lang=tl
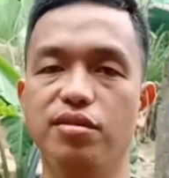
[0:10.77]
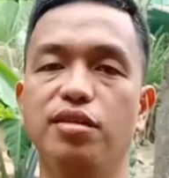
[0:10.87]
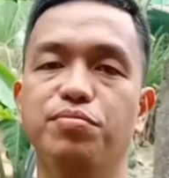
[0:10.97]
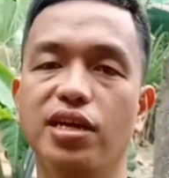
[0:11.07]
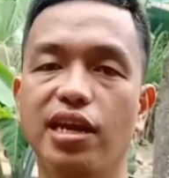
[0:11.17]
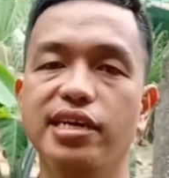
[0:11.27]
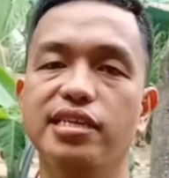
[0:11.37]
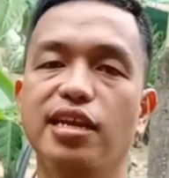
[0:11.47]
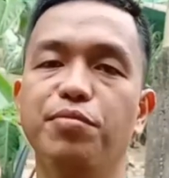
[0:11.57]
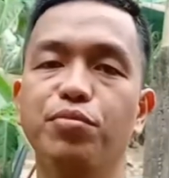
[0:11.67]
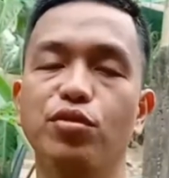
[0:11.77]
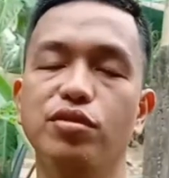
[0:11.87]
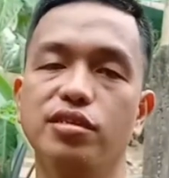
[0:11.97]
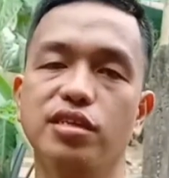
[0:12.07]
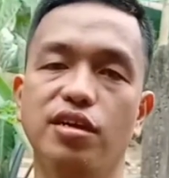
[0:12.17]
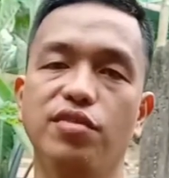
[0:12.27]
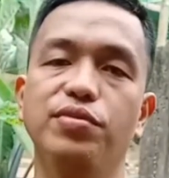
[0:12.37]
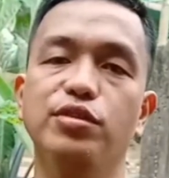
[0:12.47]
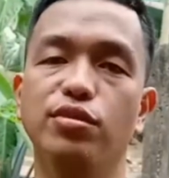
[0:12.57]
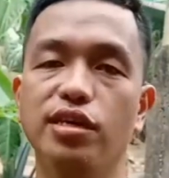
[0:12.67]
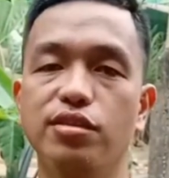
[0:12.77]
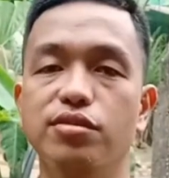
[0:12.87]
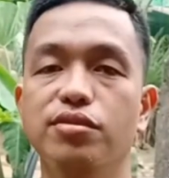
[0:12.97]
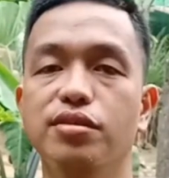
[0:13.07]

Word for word: at mag-like na lang po sa video na ito.